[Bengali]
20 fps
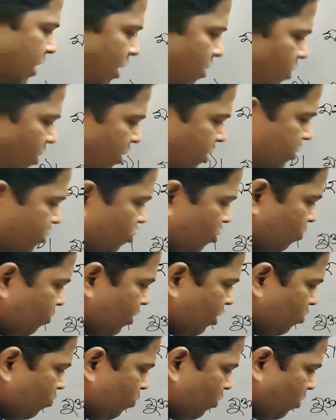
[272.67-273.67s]
তাহলে
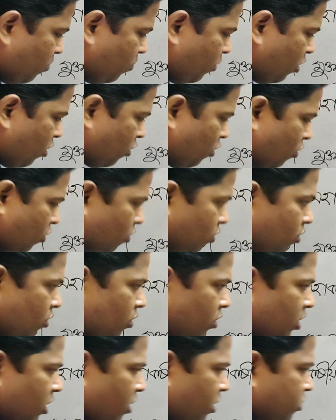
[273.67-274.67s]
সময়ের উপর বর্গ
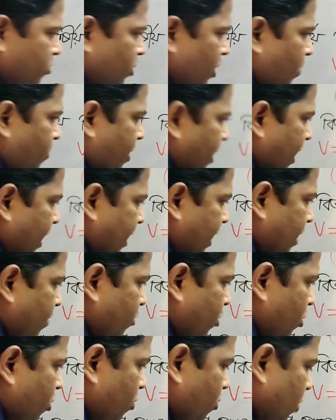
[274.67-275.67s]
তাহলে যদি আমরা এককে
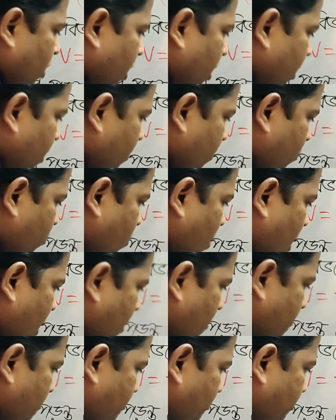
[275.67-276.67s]
বর্গ করি ওয়ান
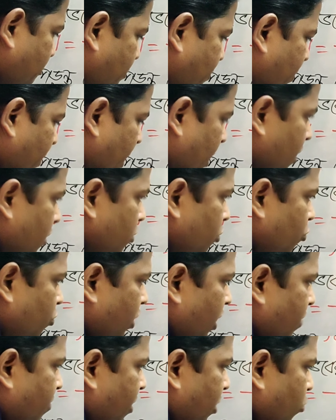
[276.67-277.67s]

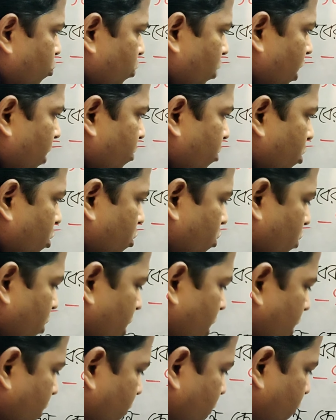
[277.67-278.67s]
যদি আমরা দুইকে বর্গ
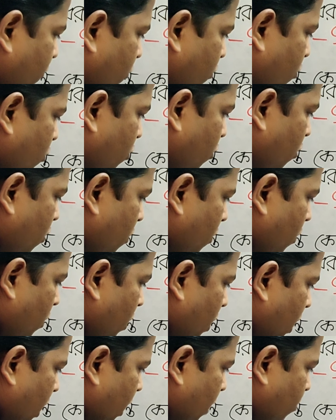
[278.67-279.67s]
করি ফোর
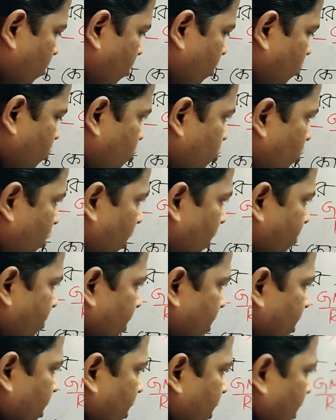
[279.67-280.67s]
এবং যদি
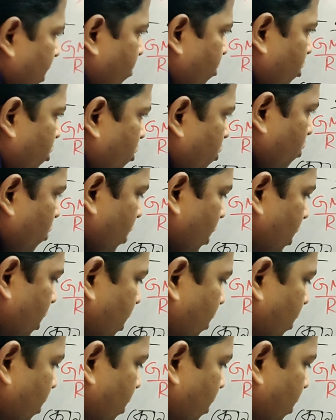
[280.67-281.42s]
আমরা তিনকে বর্গ করি